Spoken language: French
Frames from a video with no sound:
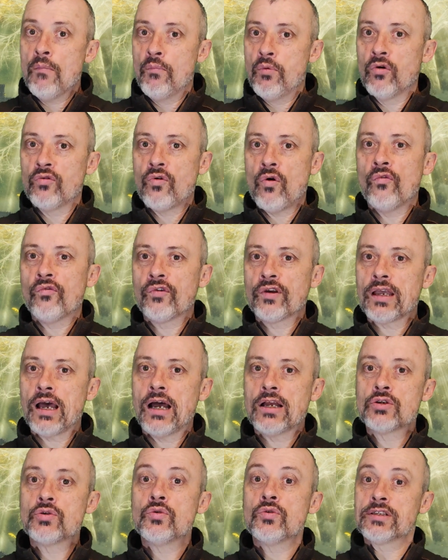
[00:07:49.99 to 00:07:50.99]
pour offrir
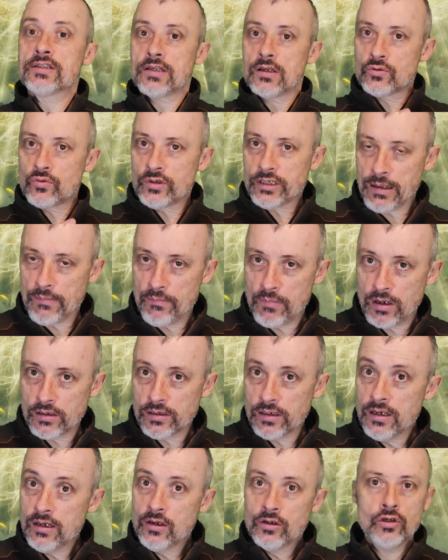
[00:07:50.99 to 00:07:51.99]
un jeu sans aucun bug,